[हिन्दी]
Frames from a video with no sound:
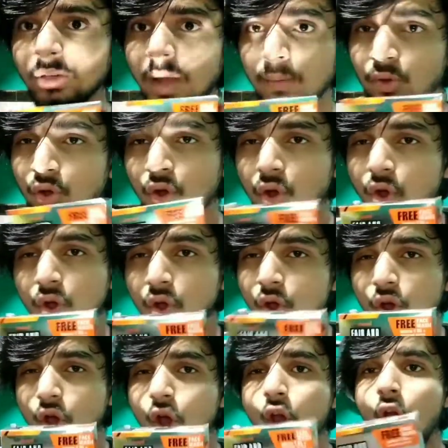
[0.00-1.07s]
रहा
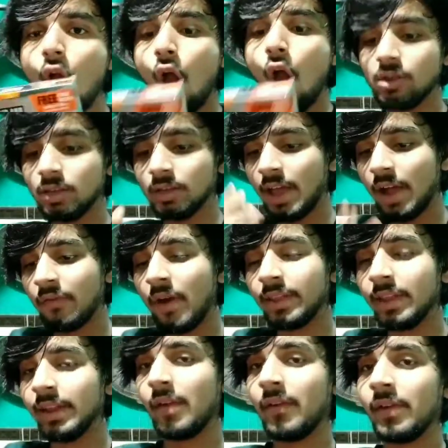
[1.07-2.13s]
है क्या
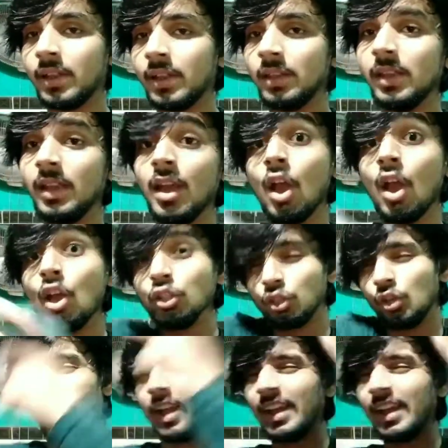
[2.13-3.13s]
फायदा क्या फायदा नहीं है चलो